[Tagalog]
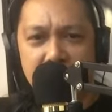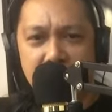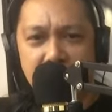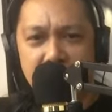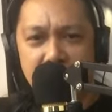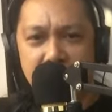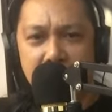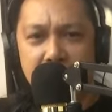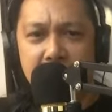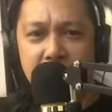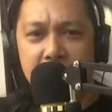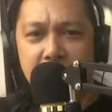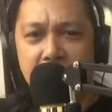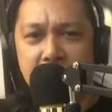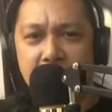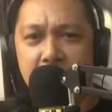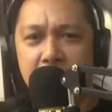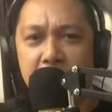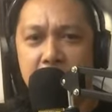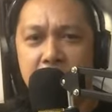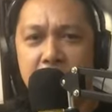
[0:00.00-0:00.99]
Hinay
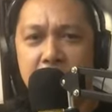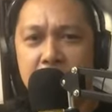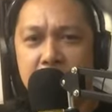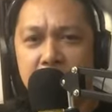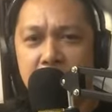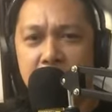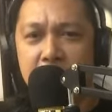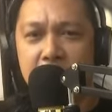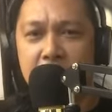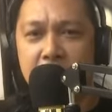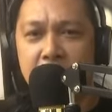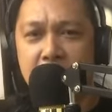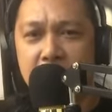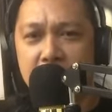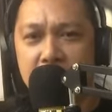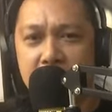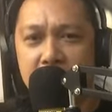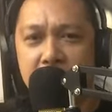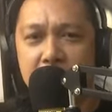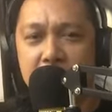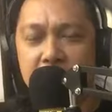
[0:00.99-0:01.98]
kayo, net sir.
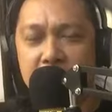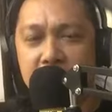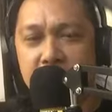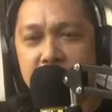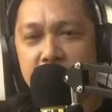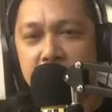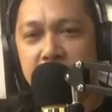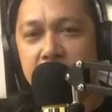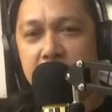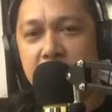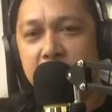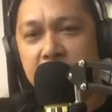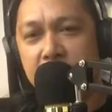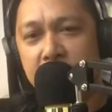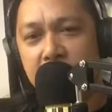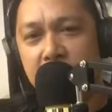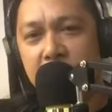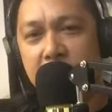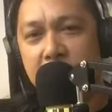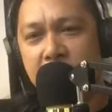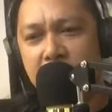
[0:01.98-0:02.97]

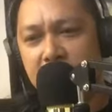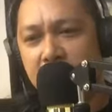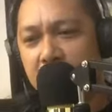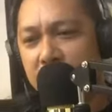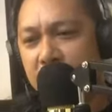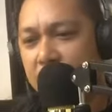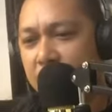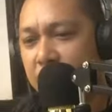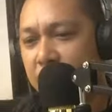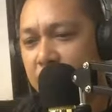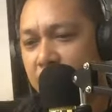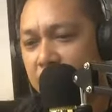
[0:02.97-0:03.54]
Hinay lagi no?